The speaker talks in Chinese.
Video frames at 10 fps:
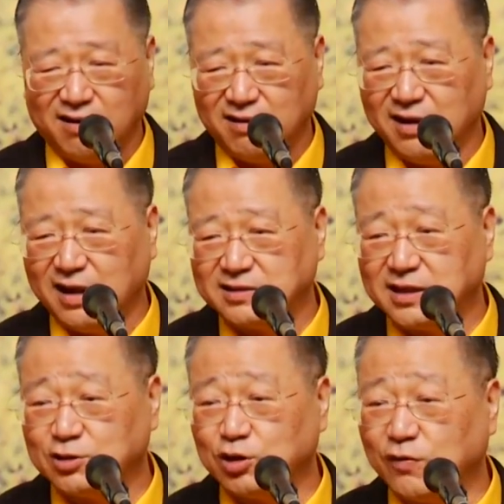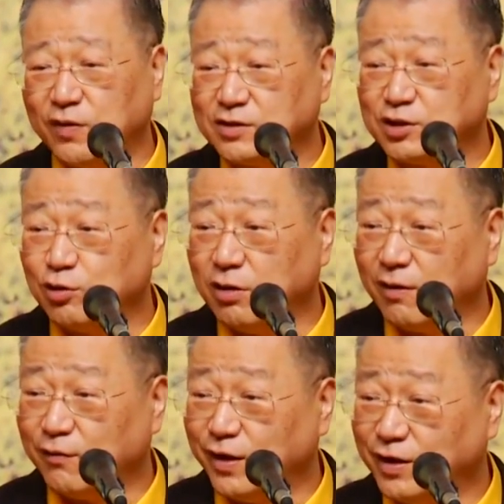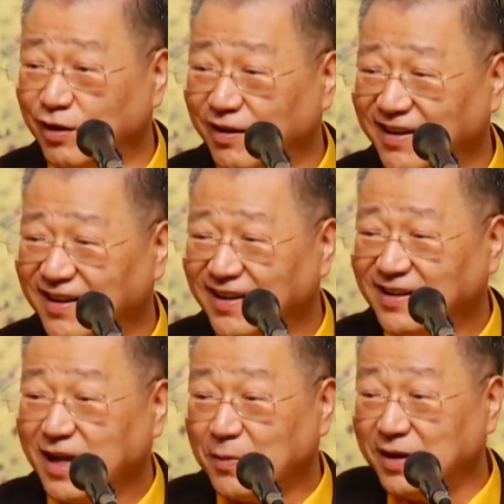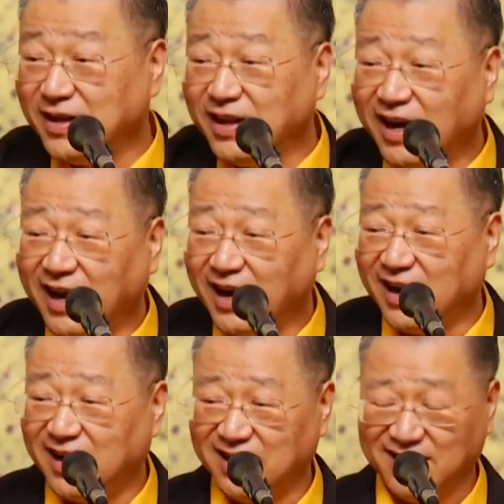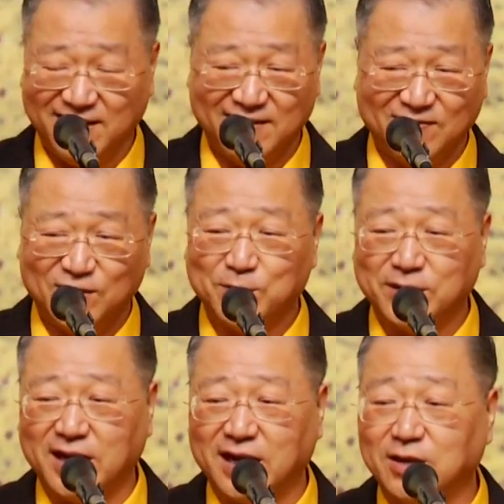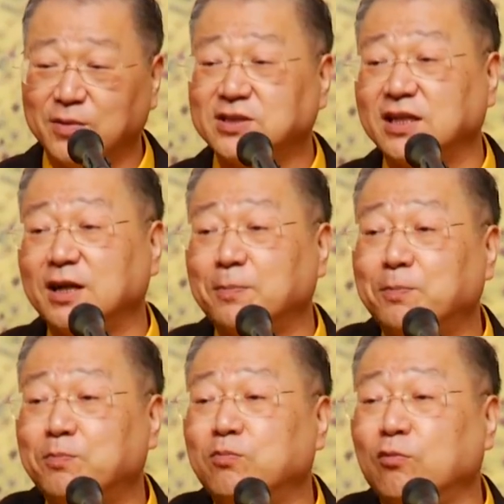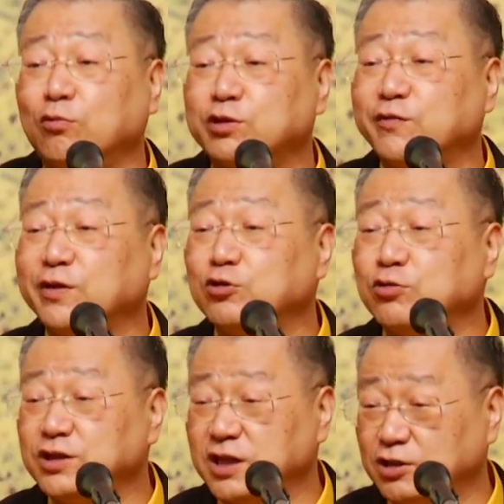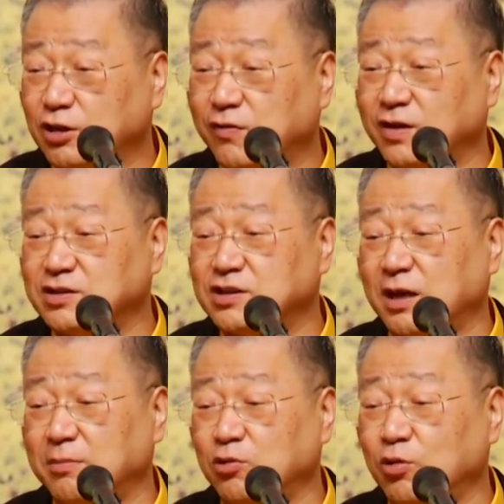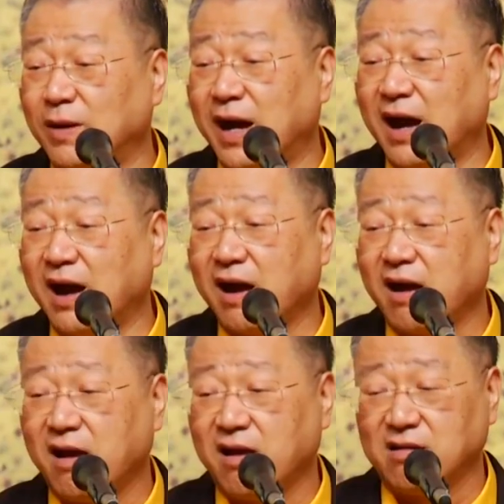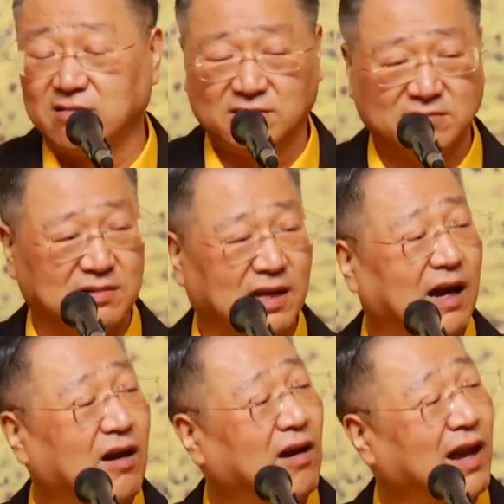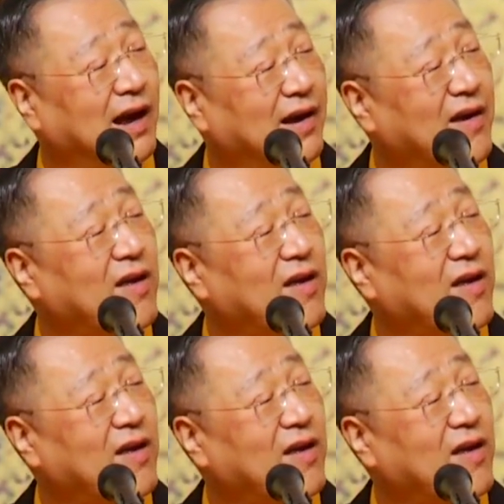的，好的。2张小房子就浪费掉了，他们厉害啊，对不对啊？你们现在50分钟1张小房子差不多吧？啊，好了。